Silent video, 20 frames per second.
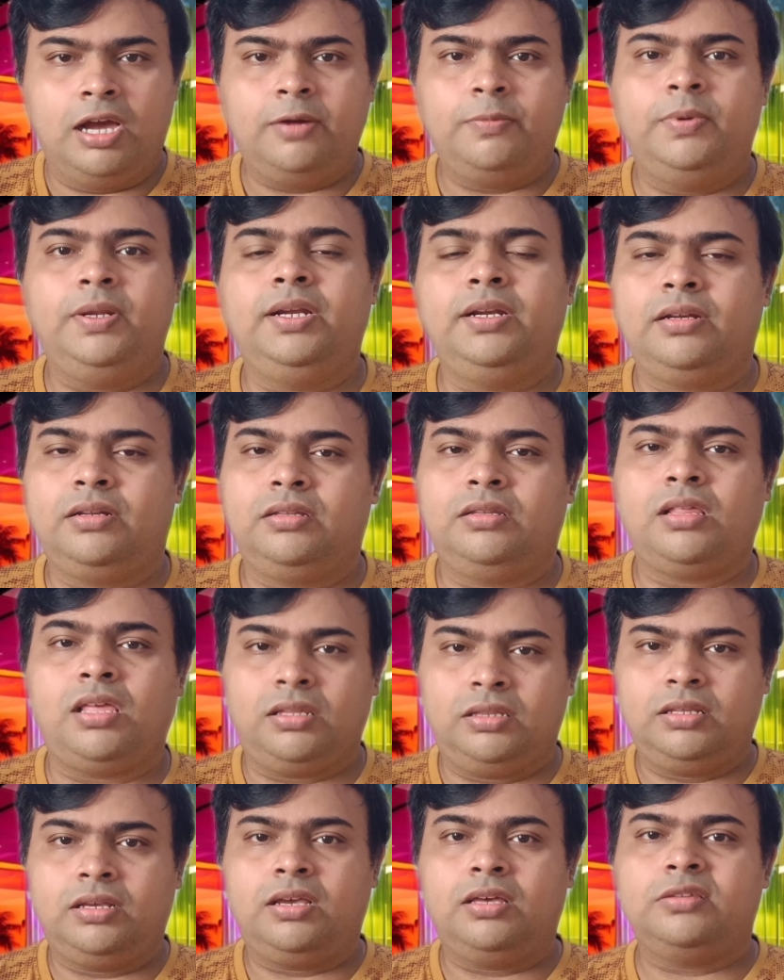அப்படின்றது
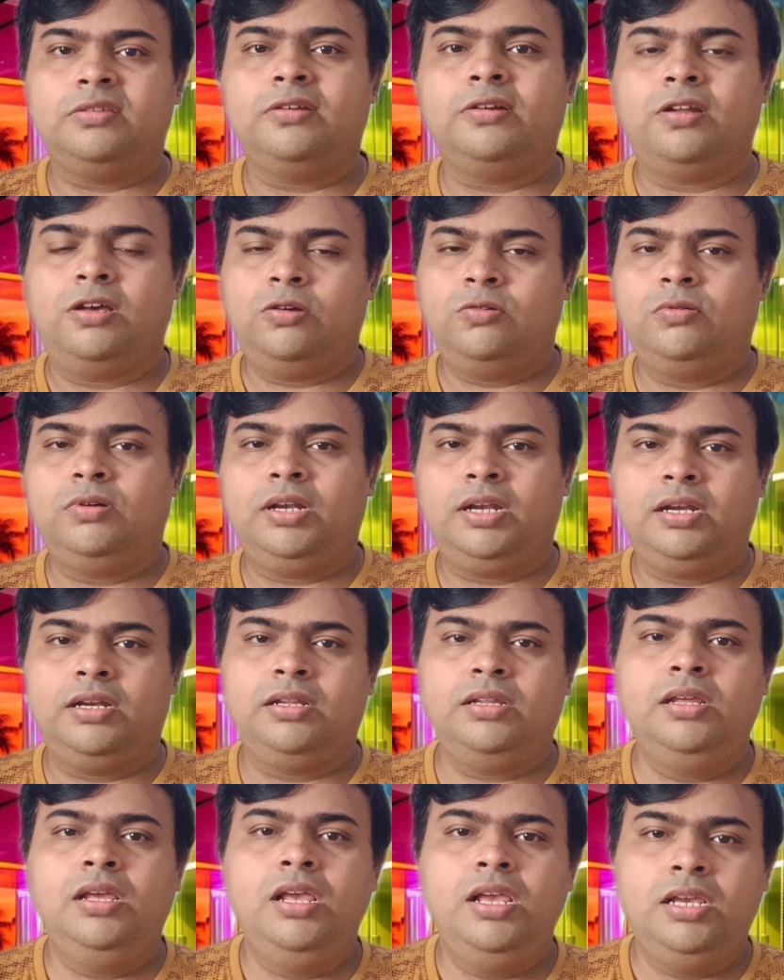தான் இந்த கதையோட
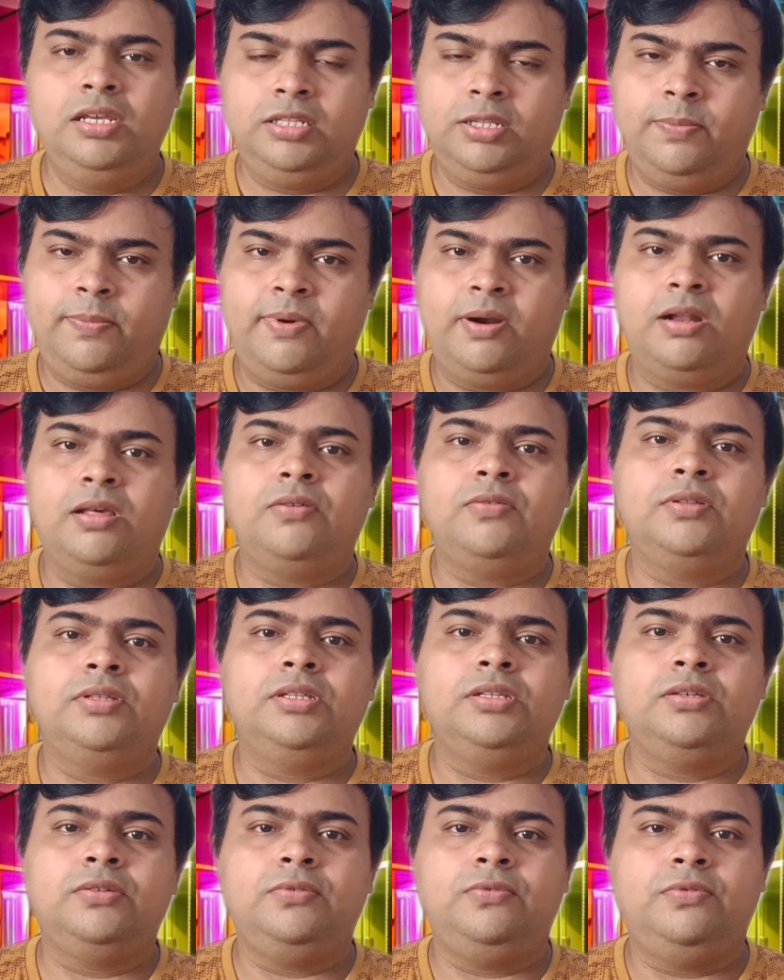அவுட்லைனு இந்த படம்
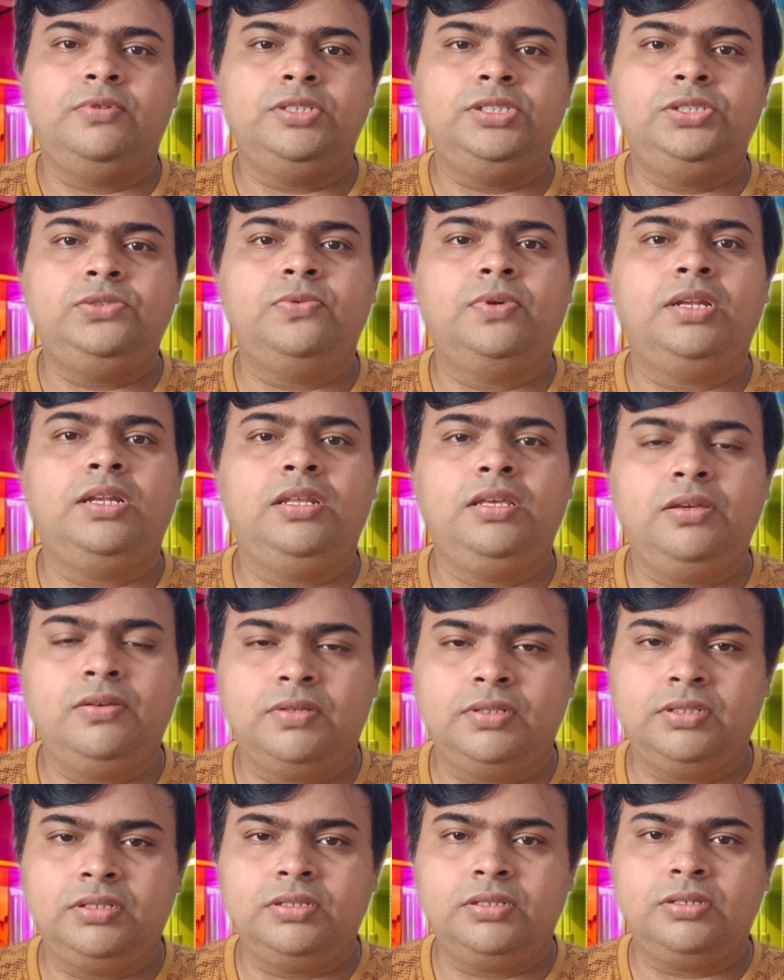வந்து விஷுவலி
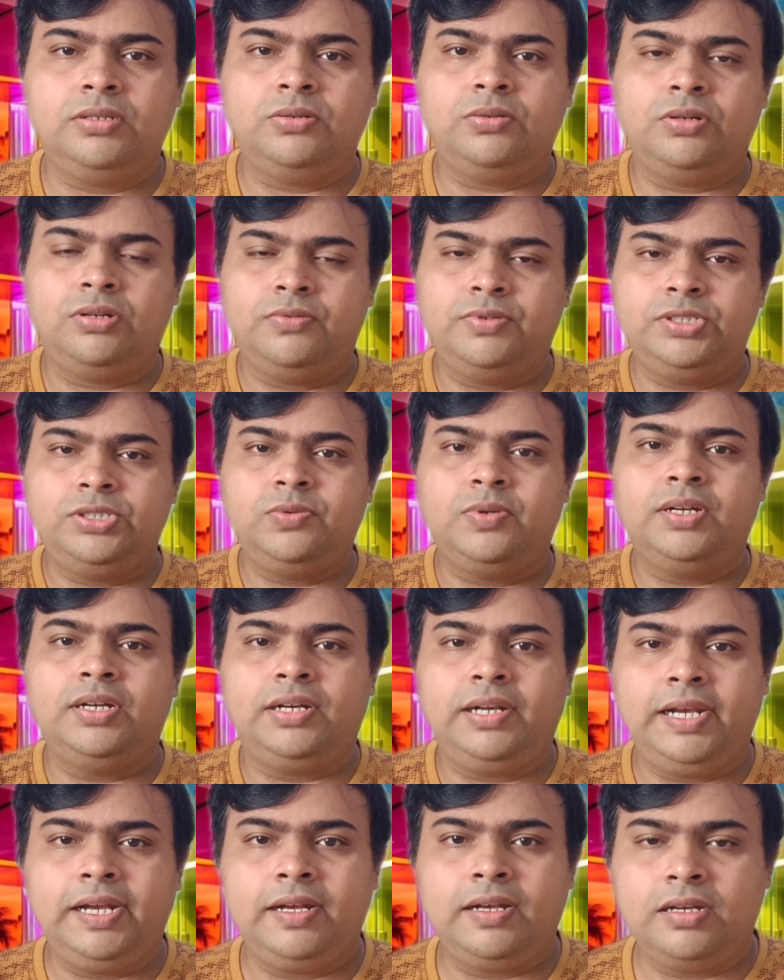வந்து ஒரு விஷுவல்
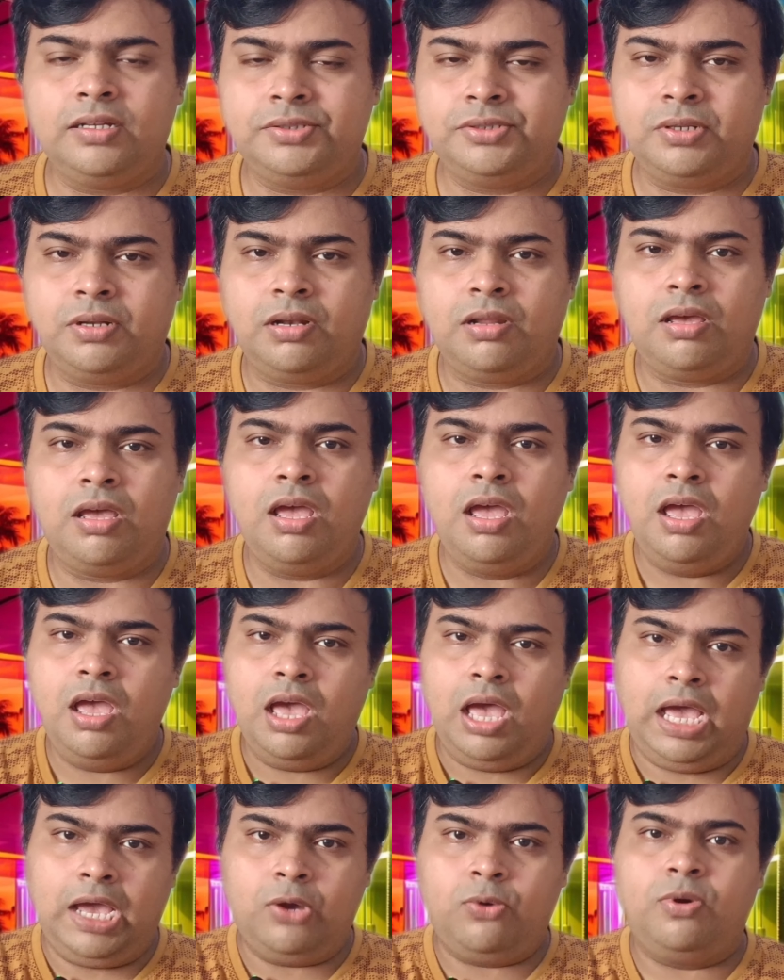ட்ரீட்னே சொல்லலாம்
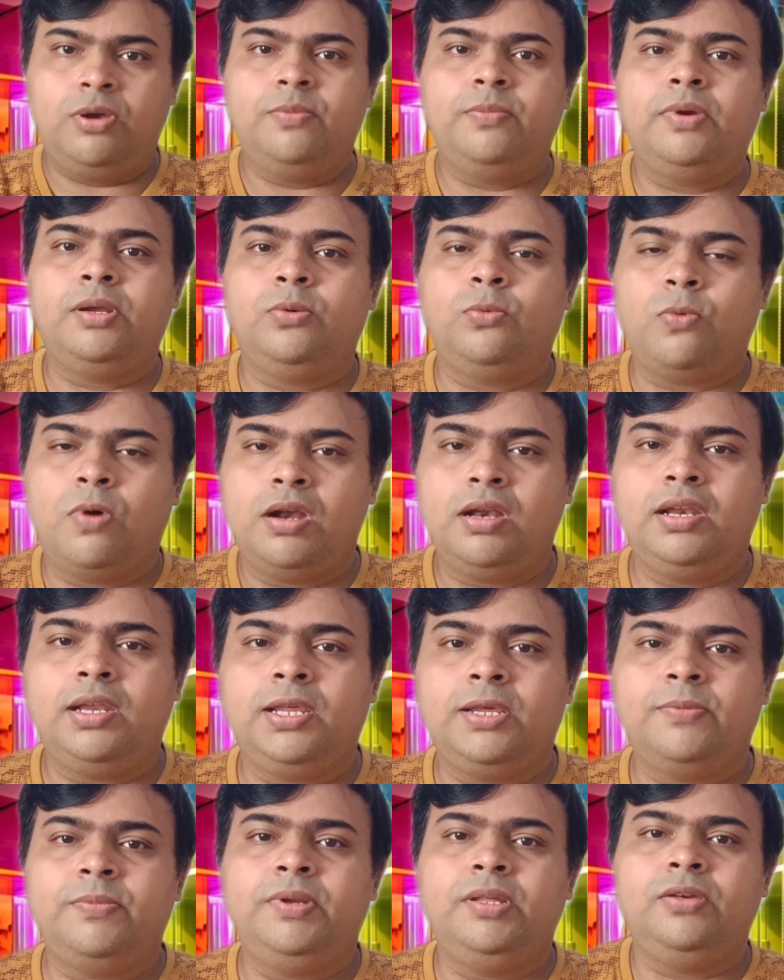அக்வாமேன் ஒன்
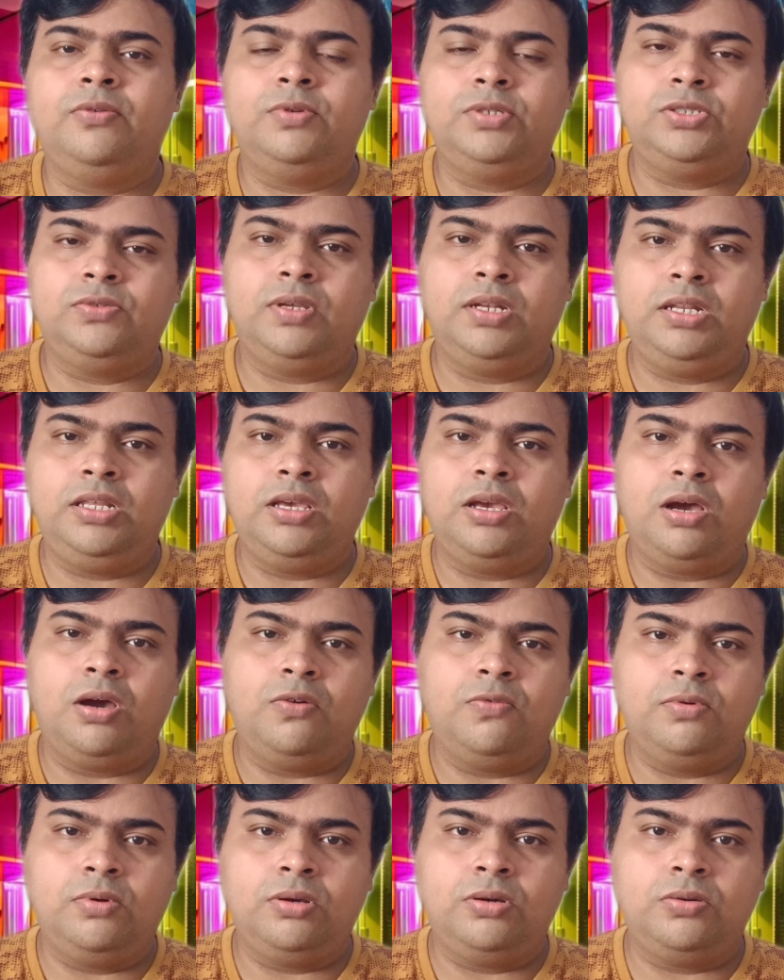எப்படி விஷுவலி
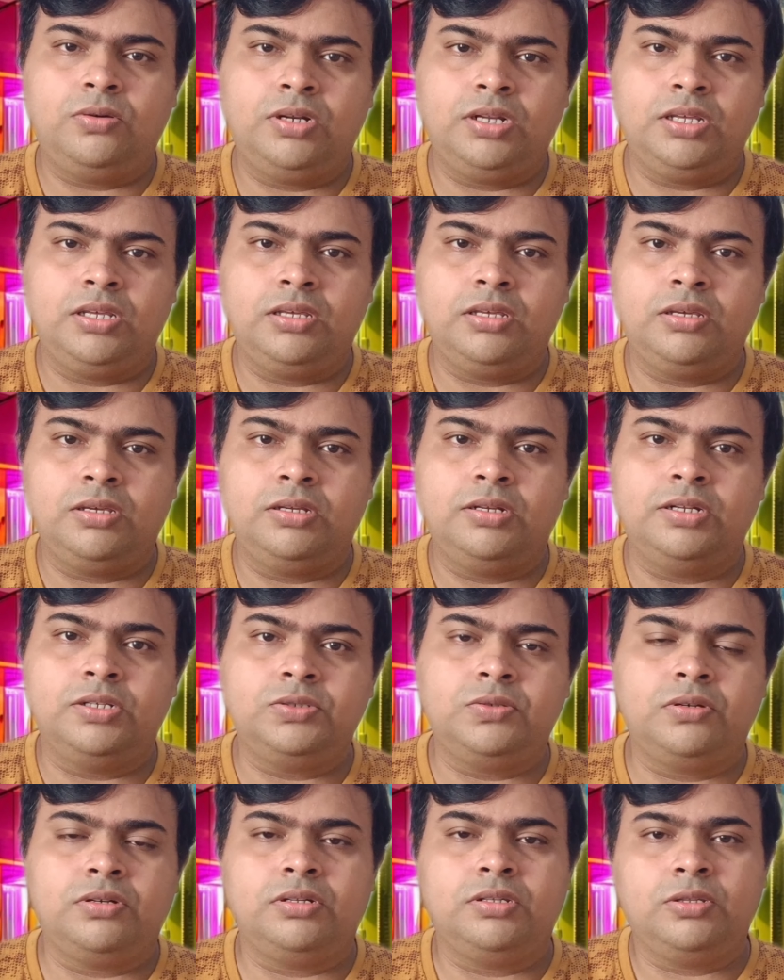அவ்வளோ ஒரு என்ன
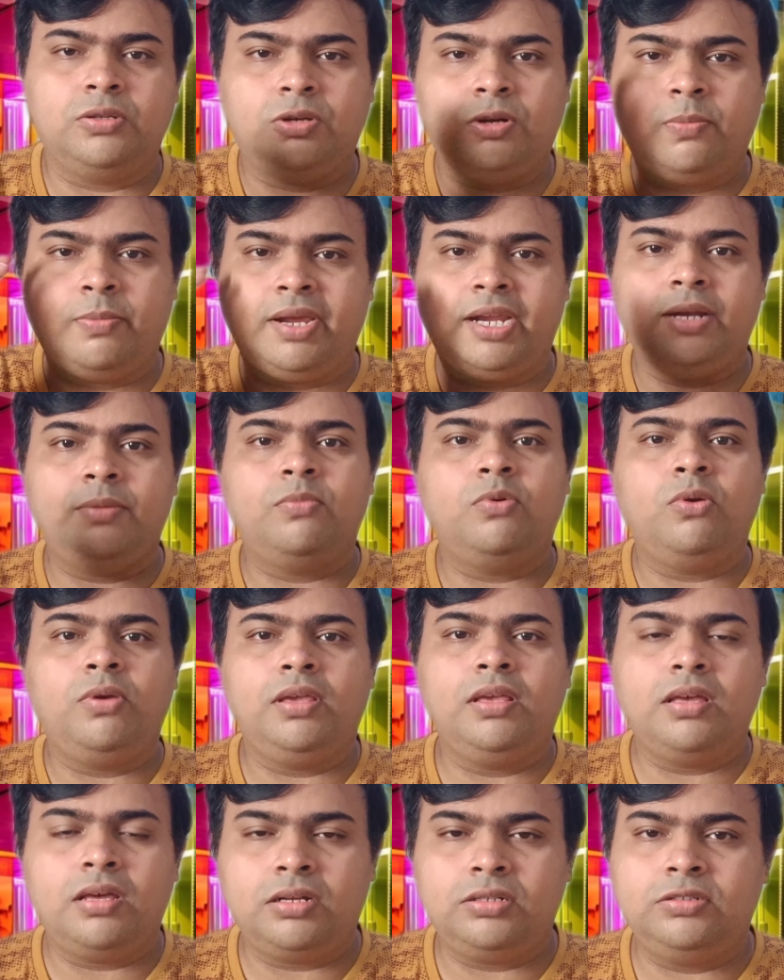சொல்கிறது ஒரு மைண்ட்
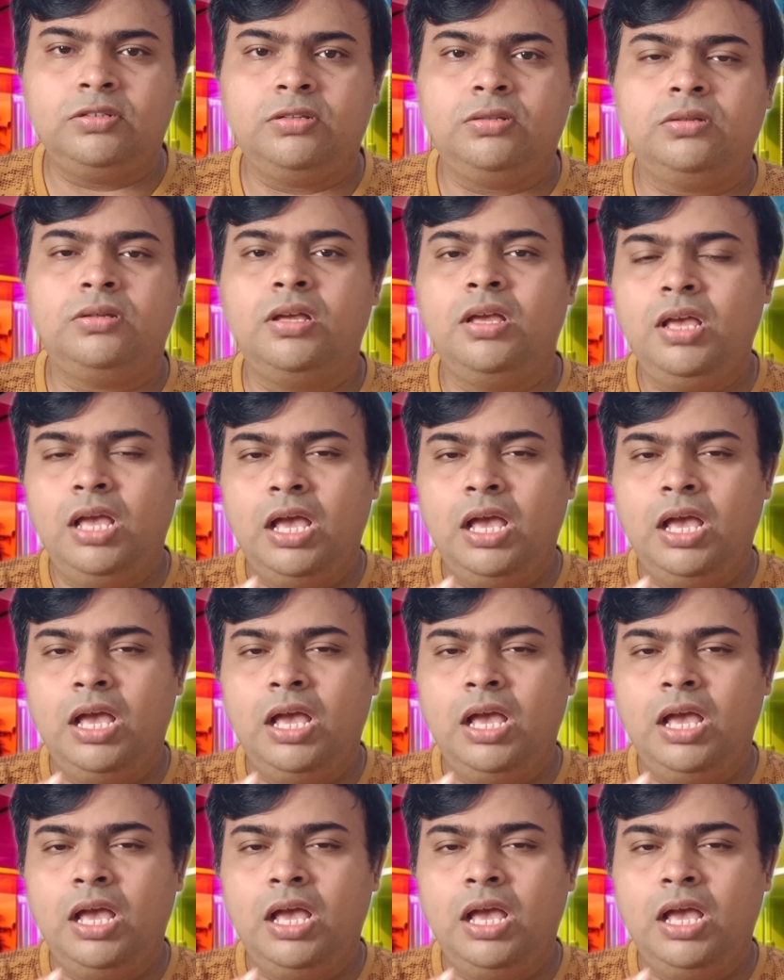ப்ளோயிங்காக இருந்ததோ